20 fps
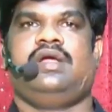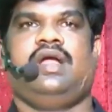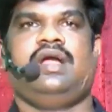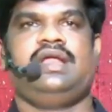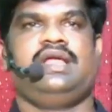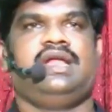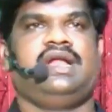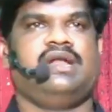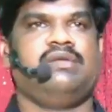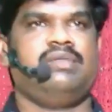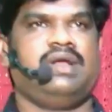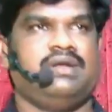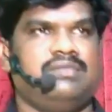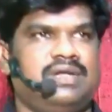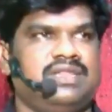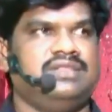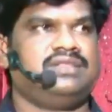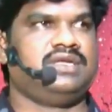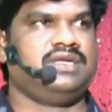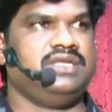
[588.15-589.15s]
అంటే ఇక్కడ
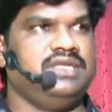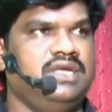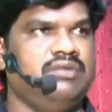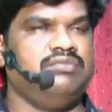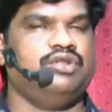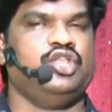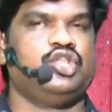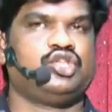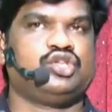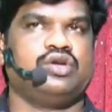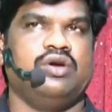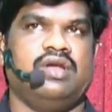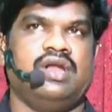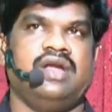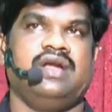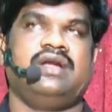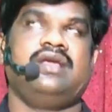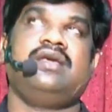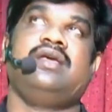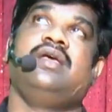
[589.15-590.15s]
మనమంతా ఏం
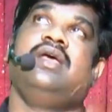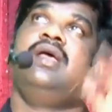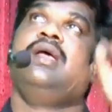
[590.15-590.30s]
నేర్చుకోవాలంటే